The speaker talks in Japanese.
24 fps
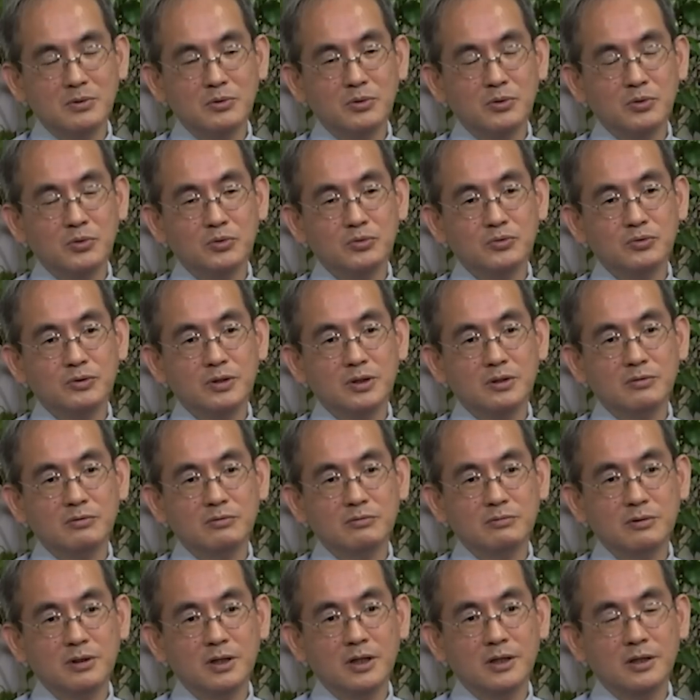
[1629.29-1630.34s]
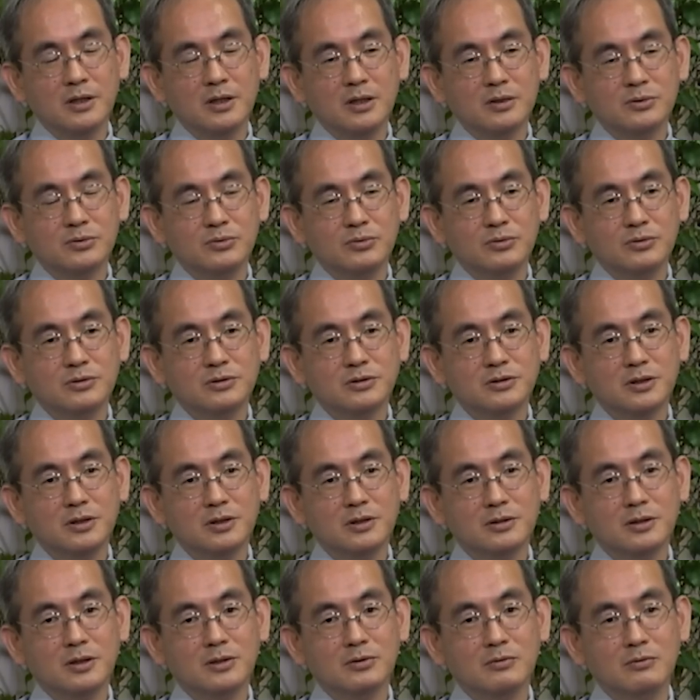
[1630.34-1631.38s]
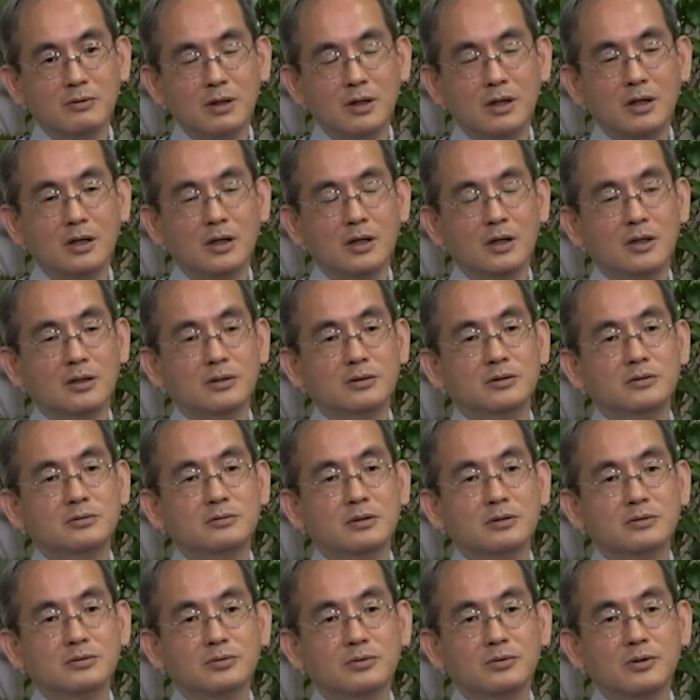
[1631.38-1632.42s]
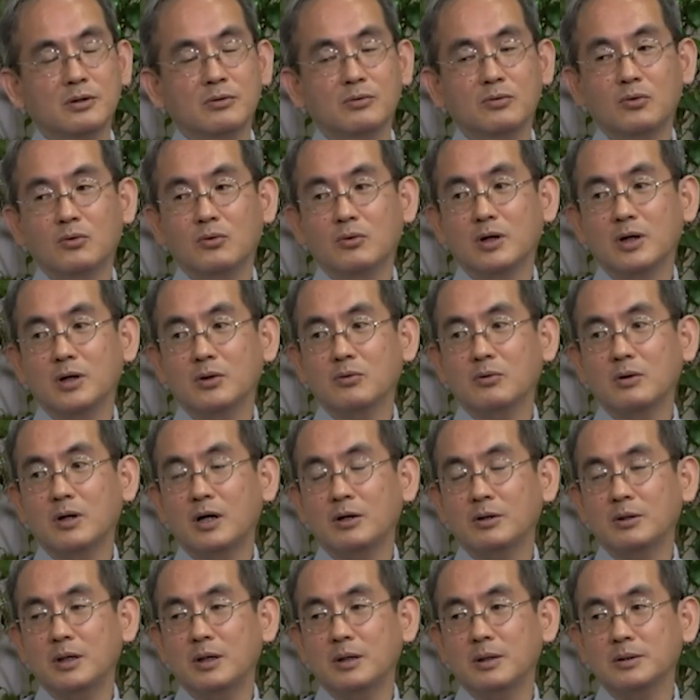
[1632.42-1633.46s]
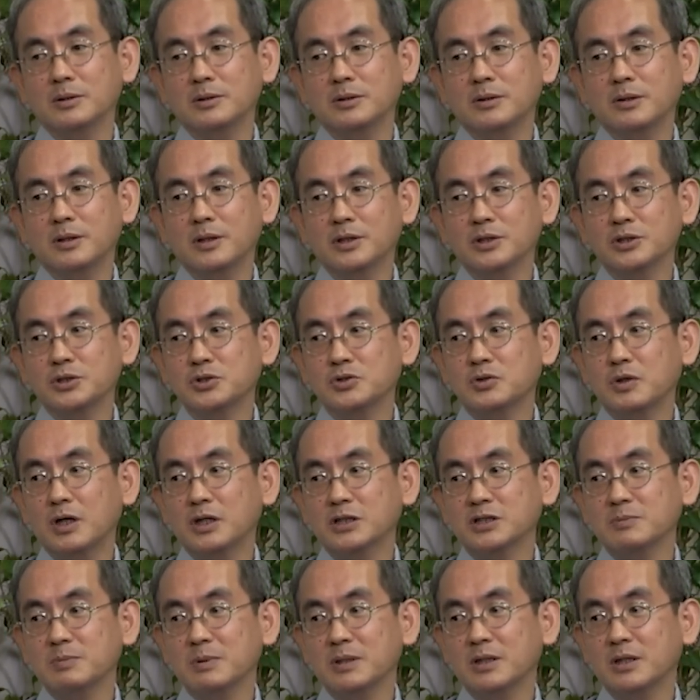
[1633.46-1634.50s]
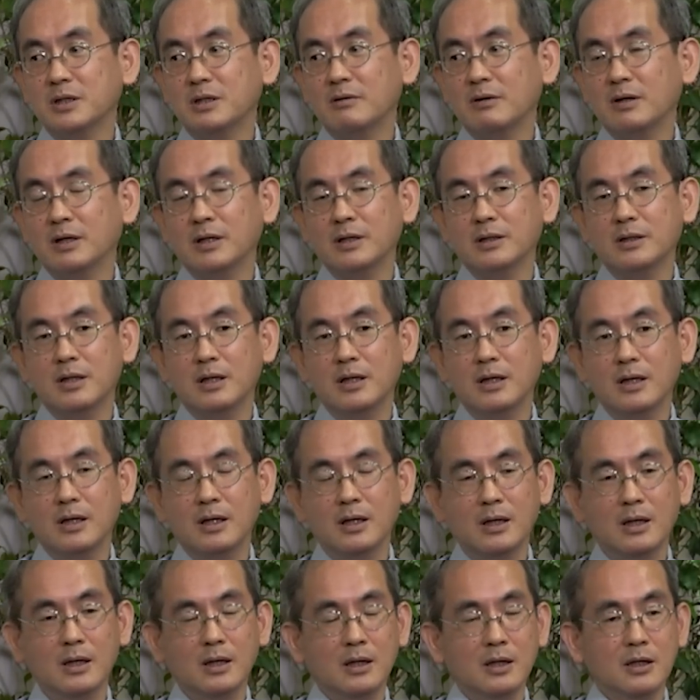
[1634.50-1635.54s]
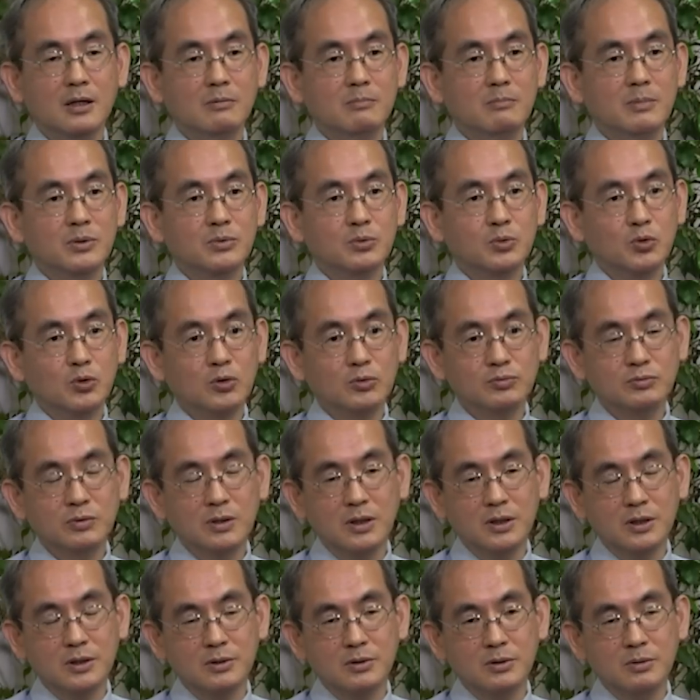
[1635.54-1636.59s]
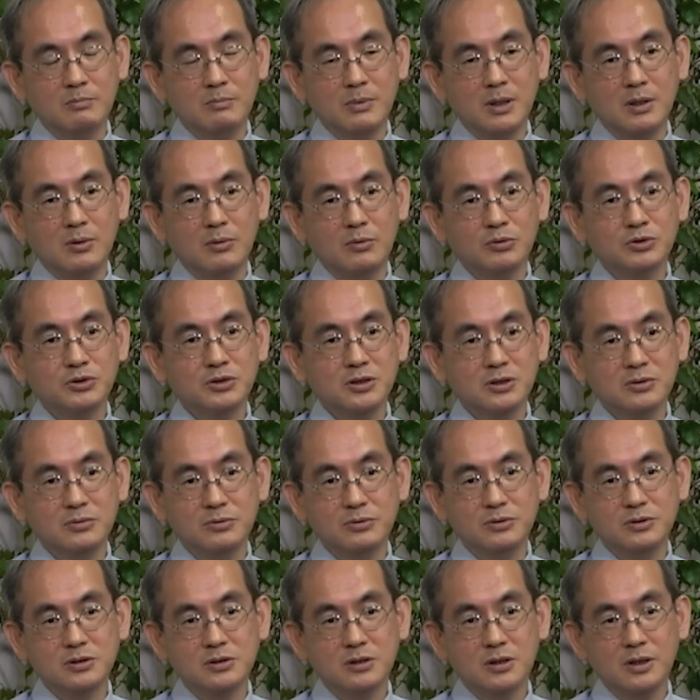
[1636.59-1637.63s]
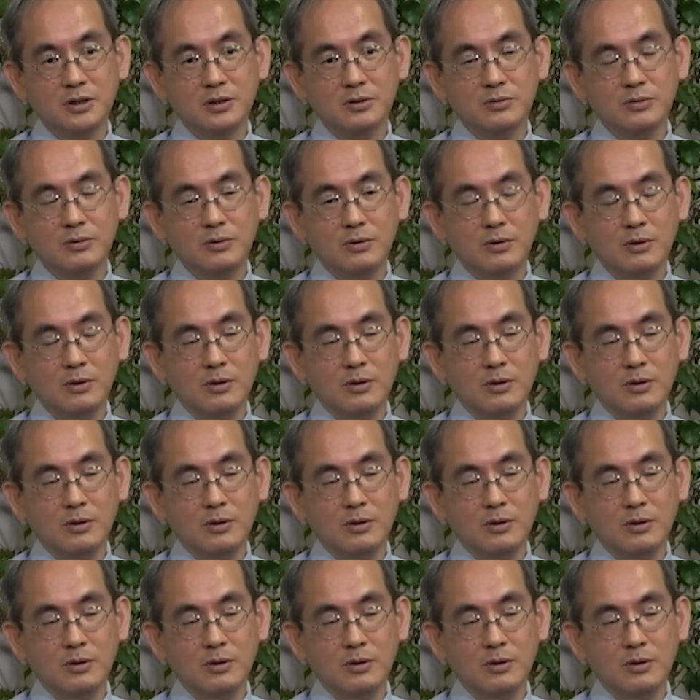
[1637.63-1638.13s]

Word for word: の領土でのウクライナが統一されたのは実はソ連崩壊後が歴史上初めてなわけでまあ、東部はまあロシアと近いと